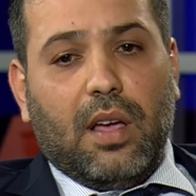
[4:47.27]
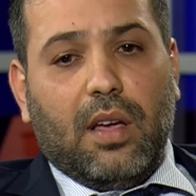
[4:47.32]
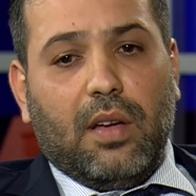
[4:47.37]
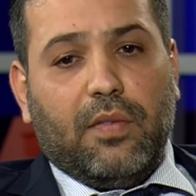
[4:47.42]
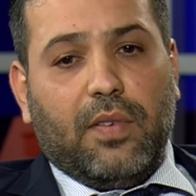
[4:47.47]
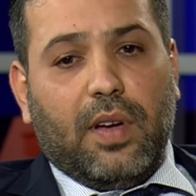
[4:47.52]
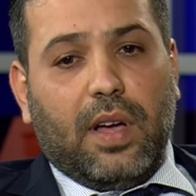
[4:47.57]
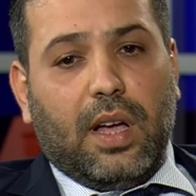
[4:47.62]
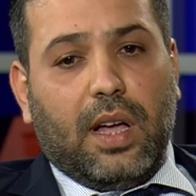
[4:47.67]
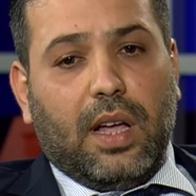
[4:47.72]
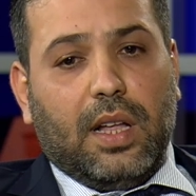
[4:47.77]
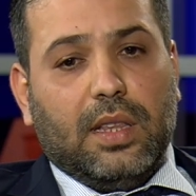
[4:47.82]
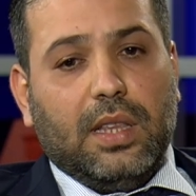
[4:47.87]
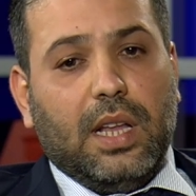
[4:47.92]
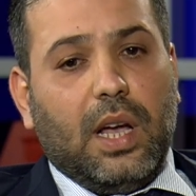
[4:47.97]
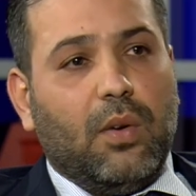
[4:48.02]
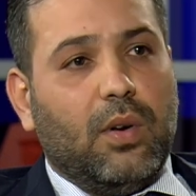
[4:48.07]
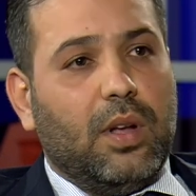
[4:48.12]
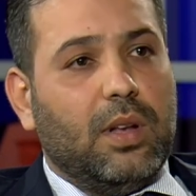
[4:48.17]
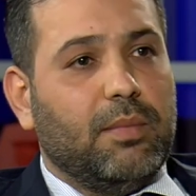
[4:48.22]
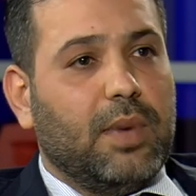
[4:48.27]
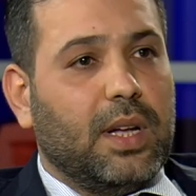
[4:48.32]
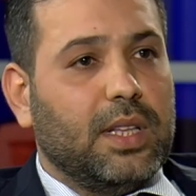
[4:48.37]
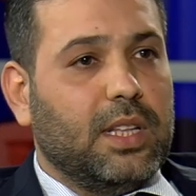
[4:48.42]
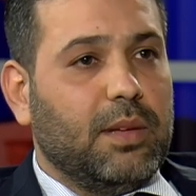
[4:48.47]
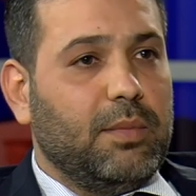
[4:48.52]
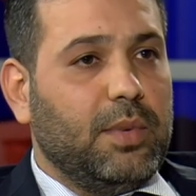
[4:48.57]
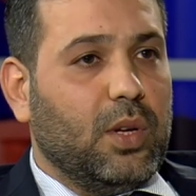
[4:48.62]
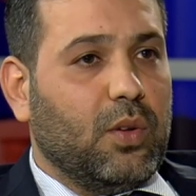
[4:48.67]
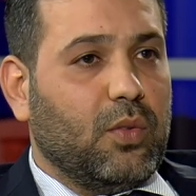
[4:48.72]
فتناول
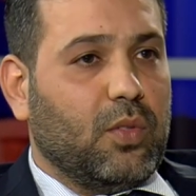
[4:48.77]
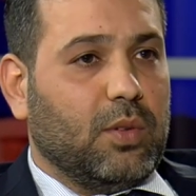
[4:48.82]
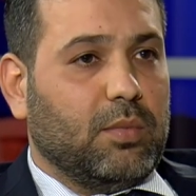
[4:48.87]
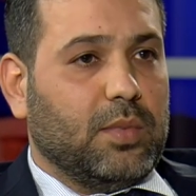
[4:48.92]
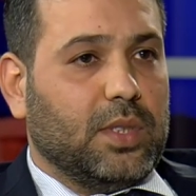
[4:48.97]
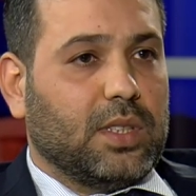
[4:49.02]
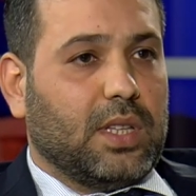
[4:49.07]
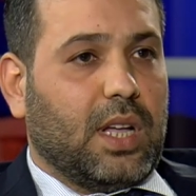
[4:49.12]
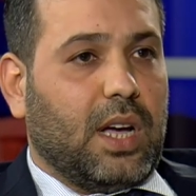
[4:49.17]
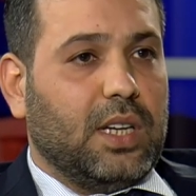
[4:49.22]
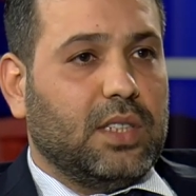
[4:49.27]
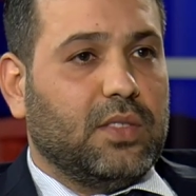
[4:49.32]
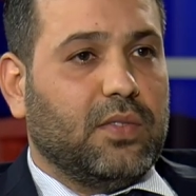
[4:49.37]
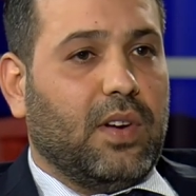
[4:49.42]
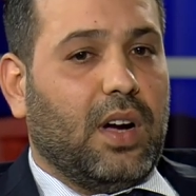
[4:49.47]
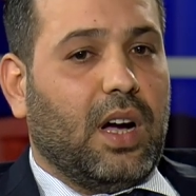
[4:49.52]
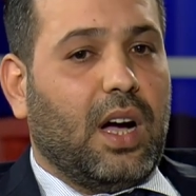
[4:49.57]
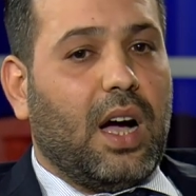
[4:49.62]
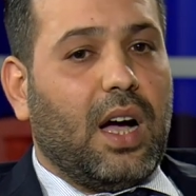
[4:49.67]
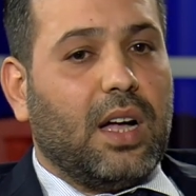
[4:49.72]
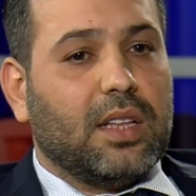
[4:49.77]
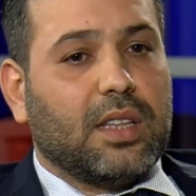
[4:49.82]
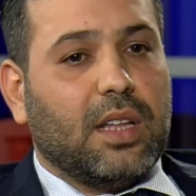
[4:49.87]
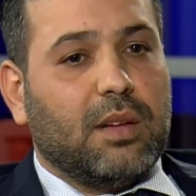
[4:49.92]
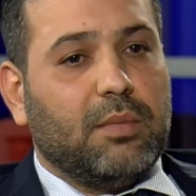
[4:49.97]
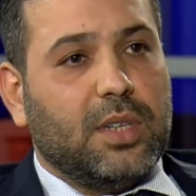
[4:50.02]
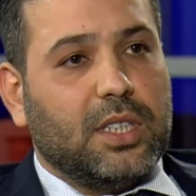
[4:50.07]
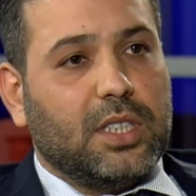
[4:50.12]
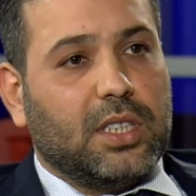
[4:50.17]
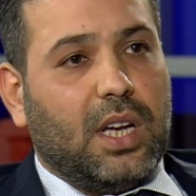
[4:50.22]
المادة 118 فأعطى
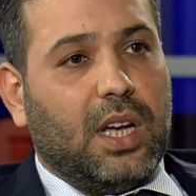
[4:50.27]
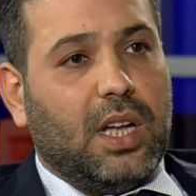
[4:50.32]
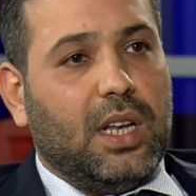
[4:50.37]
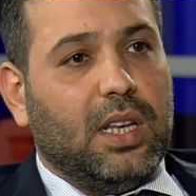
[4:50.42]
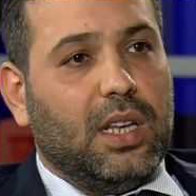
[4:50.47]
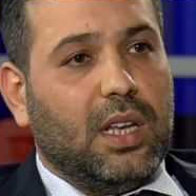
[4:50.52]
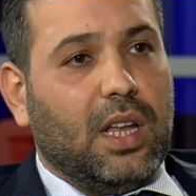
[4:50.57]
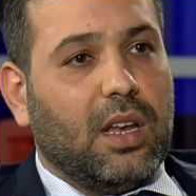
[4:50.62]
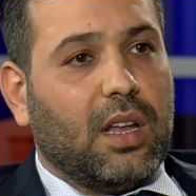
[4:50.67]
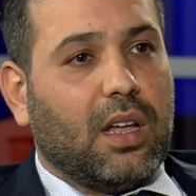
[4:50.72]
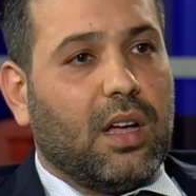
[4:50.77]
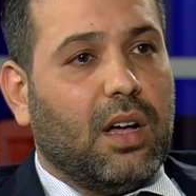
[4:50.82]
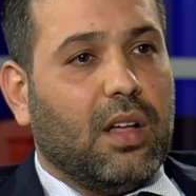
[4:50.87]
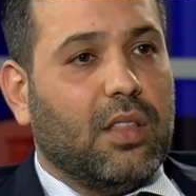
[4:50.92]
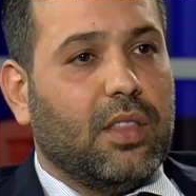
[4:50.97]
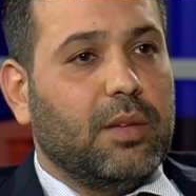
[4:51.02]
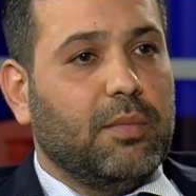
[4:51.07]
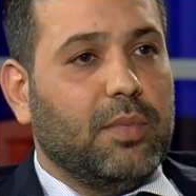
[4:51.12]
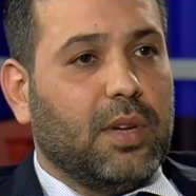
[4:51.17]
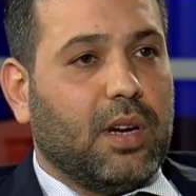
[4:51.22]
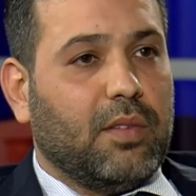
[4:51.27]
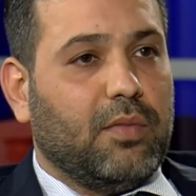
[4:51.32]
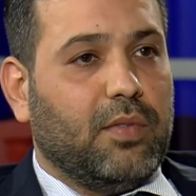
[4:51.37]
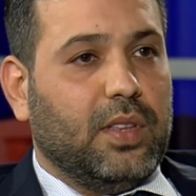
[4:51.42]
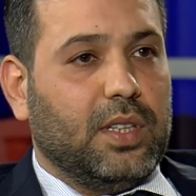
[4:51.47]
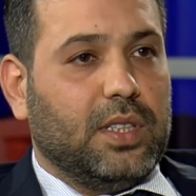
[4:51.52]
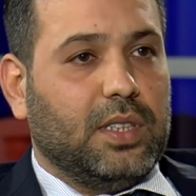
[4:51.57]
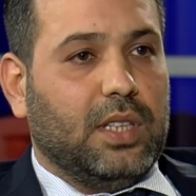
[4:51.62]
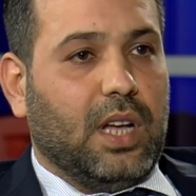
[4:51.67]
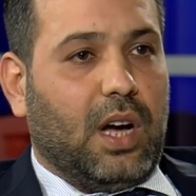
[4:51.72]
مجال للقاضي
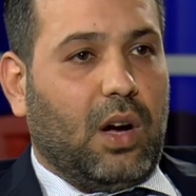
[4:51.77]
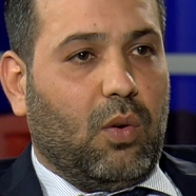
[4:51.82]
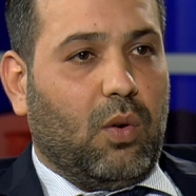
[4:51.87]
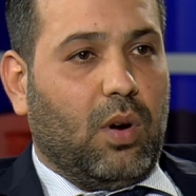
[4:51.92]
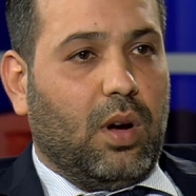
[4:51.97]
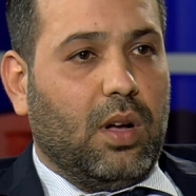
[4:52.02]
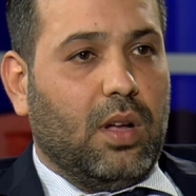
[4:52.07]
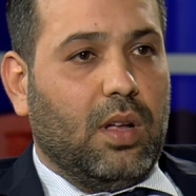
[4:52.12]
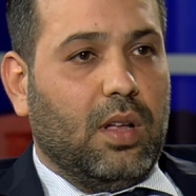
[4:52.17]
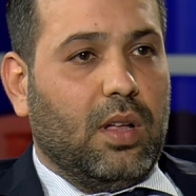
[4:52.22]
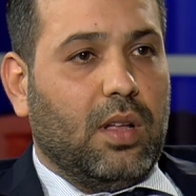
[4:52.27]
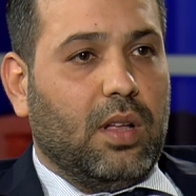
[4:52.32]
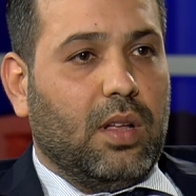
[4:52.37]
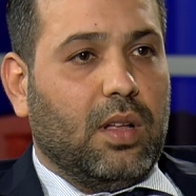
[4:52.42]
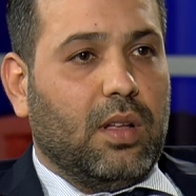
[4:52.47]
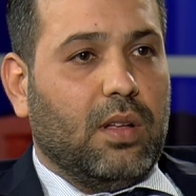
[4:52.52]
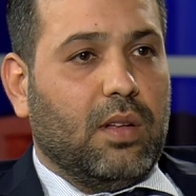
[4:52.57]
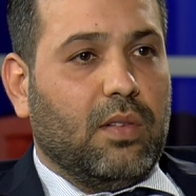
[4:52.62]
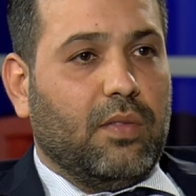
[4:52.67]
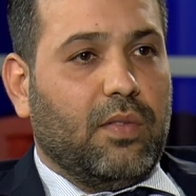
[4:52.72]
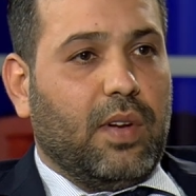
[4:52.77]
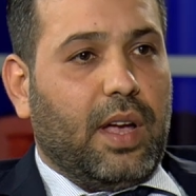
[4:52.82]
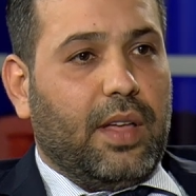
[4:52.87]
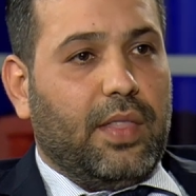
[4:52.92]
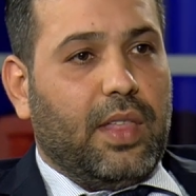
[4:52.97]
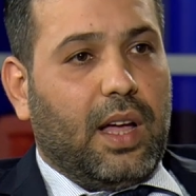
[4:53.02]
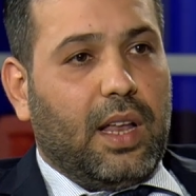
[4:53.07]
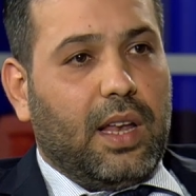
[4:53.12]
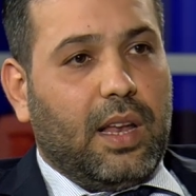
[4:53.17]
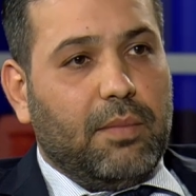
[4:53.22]
برفض الدعوة
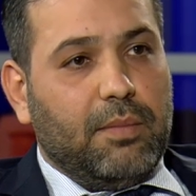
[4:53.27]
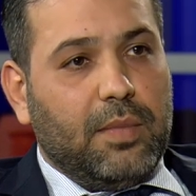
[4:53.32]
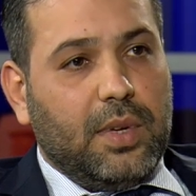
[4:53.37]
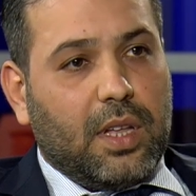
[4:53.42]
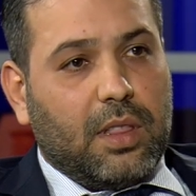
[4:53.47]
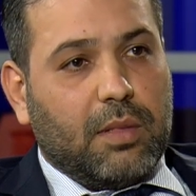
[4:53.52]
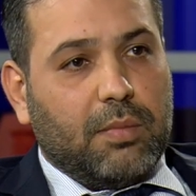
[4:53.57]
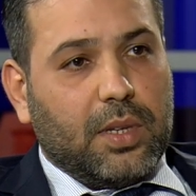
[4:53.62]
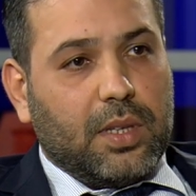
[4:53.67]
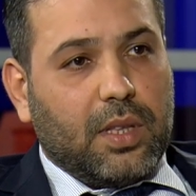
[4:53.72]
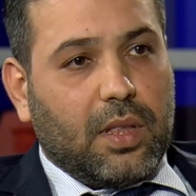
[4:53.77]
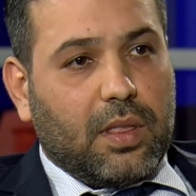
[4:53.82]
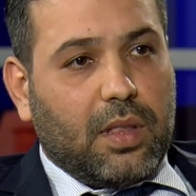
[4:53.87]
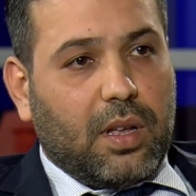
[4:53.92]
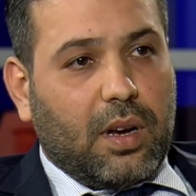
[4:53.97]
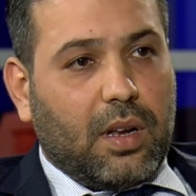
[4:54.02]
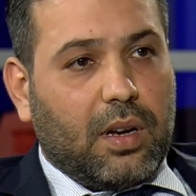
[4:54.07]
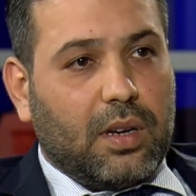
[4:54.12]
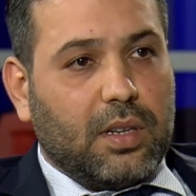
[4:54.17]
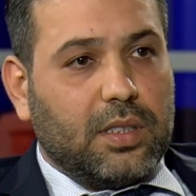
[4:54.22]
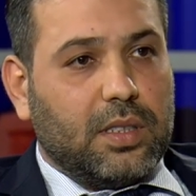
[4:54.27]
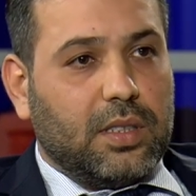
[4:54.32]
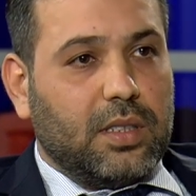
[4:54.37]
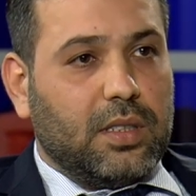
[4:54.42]
فإذا لم يثبت الضرر